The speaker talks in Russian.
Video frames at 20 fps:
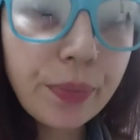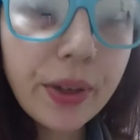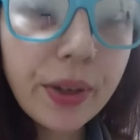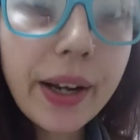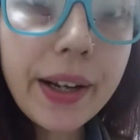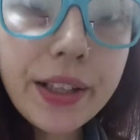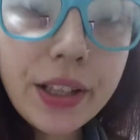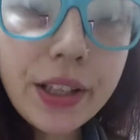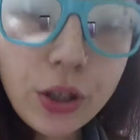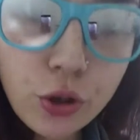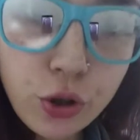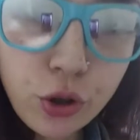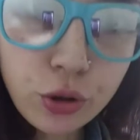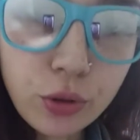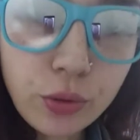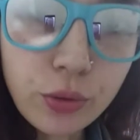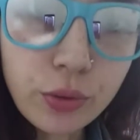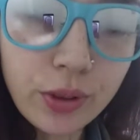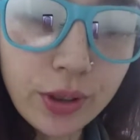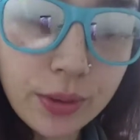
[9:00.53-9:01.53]

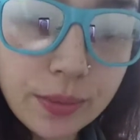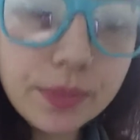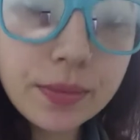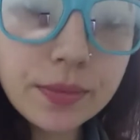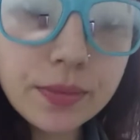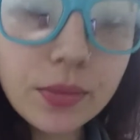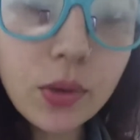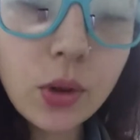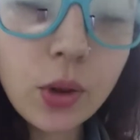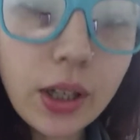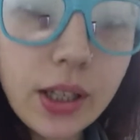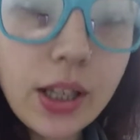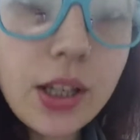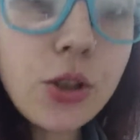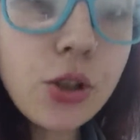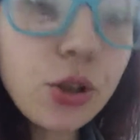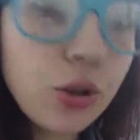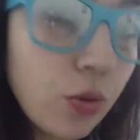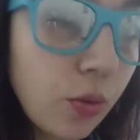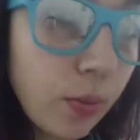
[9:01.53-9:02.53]
конечную, да,
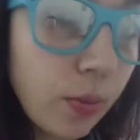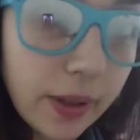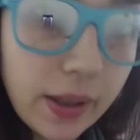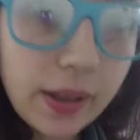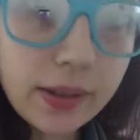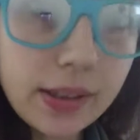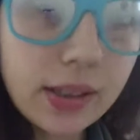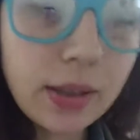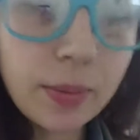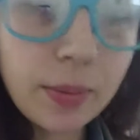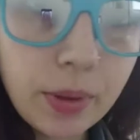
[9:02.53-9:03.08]
конечную боялся,